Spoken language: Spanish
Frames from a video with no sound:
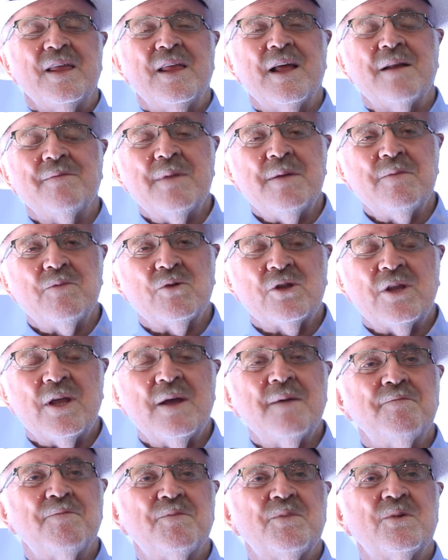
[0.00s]
Y al mismo
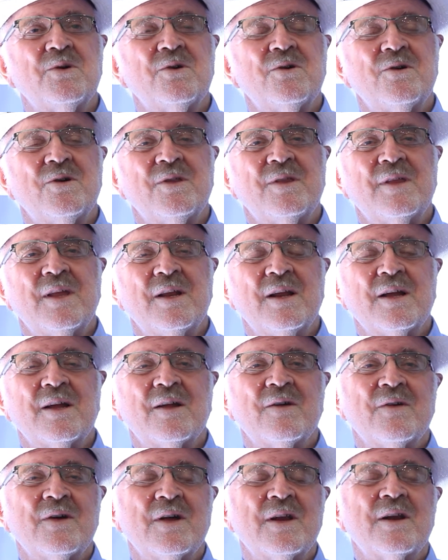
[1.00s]
tiempo tiene
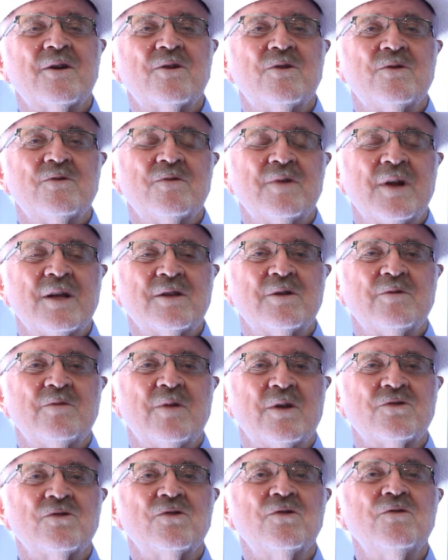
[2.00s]
que ver con una
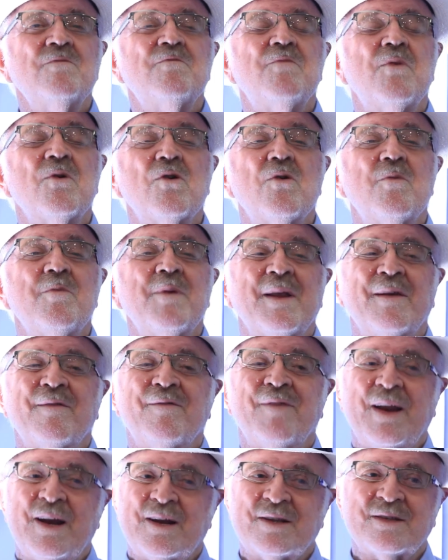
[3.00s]
situación un poco
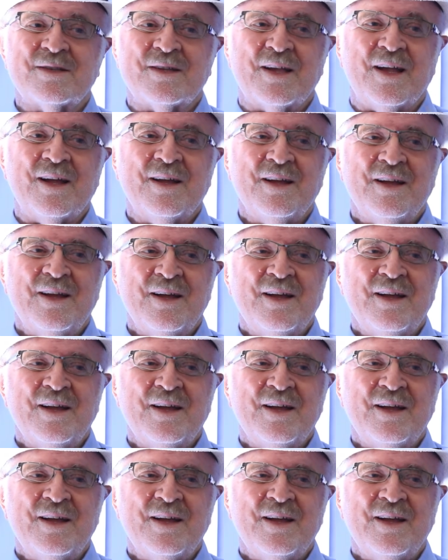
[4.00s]
perversa,